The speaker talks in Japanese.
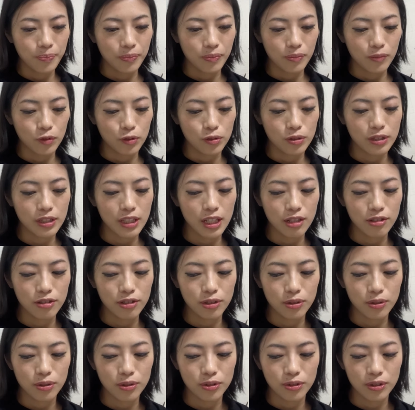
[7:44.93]
もう捨てる
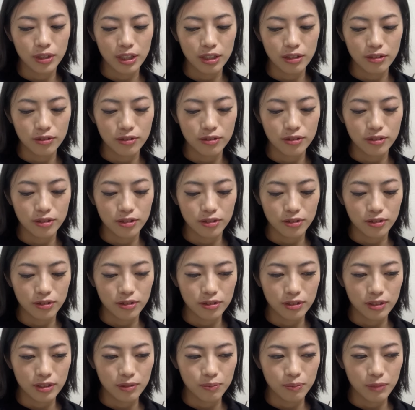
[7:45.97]
用の N クールを、
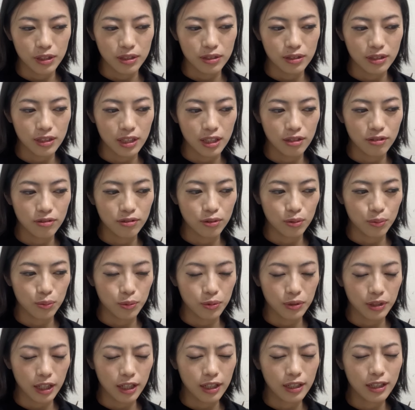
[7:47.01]
捨てるの
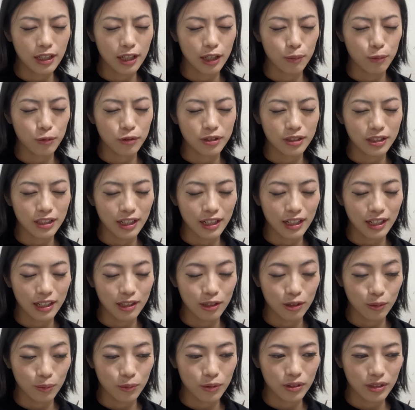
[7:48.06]
もなんかもったいない
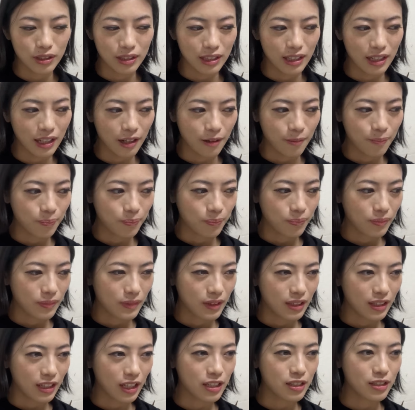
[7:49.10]
と思って
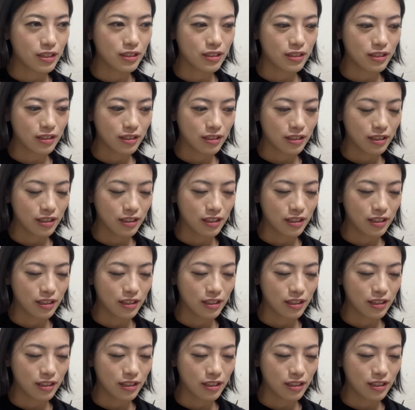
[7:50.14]
夏